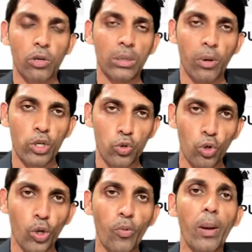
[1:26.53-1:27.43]
কথা বলা শুরু
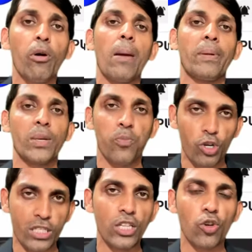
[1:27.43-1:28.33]
করব এবং আপনাদের
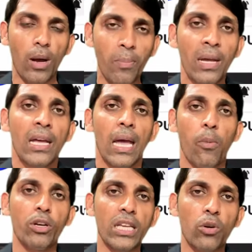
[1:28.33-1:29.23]
প্রশ্নের জবাব এবং
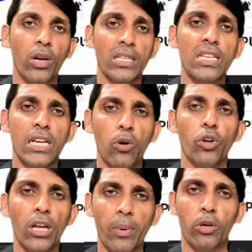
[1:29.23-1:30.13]
কি করা যায় সেগুলো
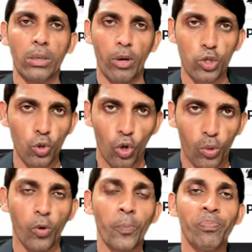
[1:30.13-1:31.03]
নিয়ে আমরা কথা বলা শুরু করব
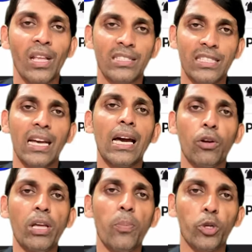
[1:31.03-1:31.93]
যে
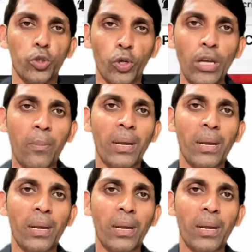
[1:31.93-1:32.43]
কারণে এ পর্যন্ত কিন্তু আমরা